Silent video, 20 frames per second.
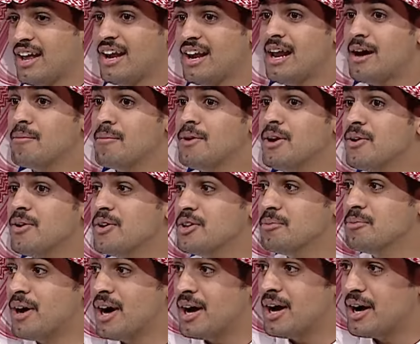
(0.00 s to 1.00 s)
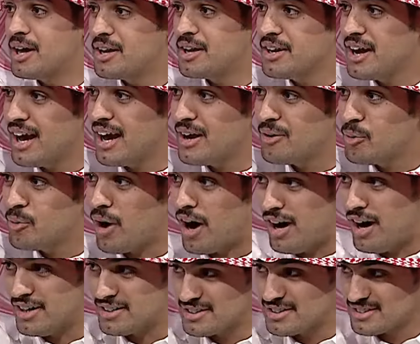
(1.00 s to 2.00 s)
لم يعد معه ريال
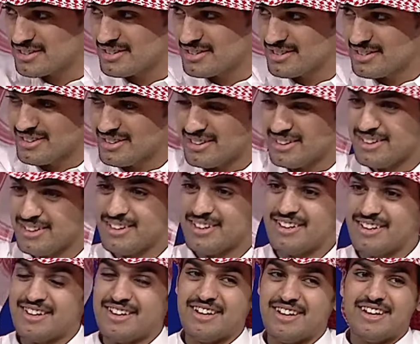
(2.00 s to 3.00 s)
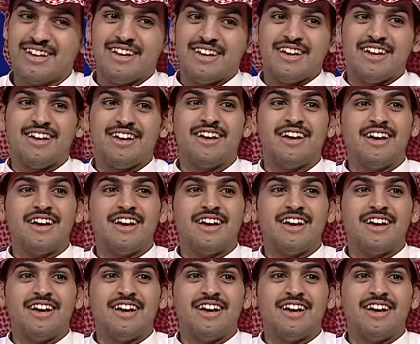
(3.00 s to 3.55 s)
واحد يا الله